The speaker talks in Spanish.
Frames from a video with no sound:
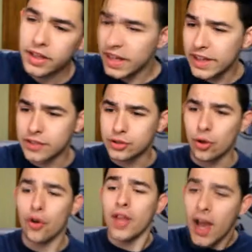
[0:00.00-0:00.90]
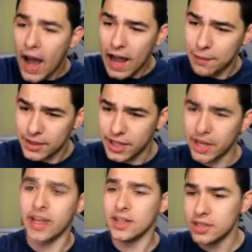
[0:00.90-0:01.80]
Y ahí estoy, ahí me
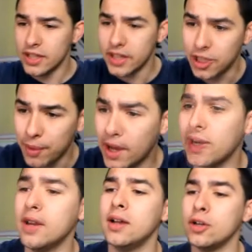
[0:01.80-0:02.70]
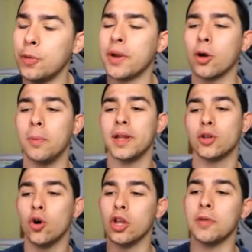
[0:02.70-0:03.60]
tenéis, Iván, nombre
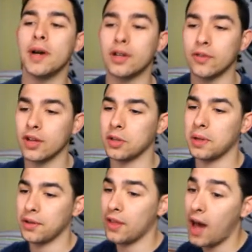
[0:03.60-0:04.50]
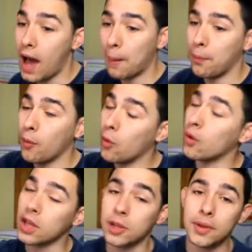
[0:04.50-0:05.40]
completo, Iván Rodríguez Marza,
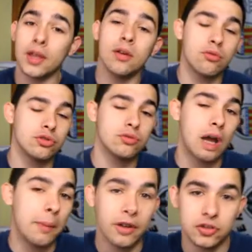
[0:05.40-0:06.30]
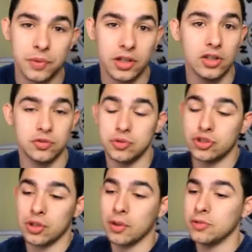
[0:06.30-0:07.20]
apodo Ibi, amigos míos,
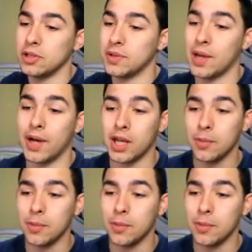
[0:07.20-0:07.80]
muchos amigos míos me llaman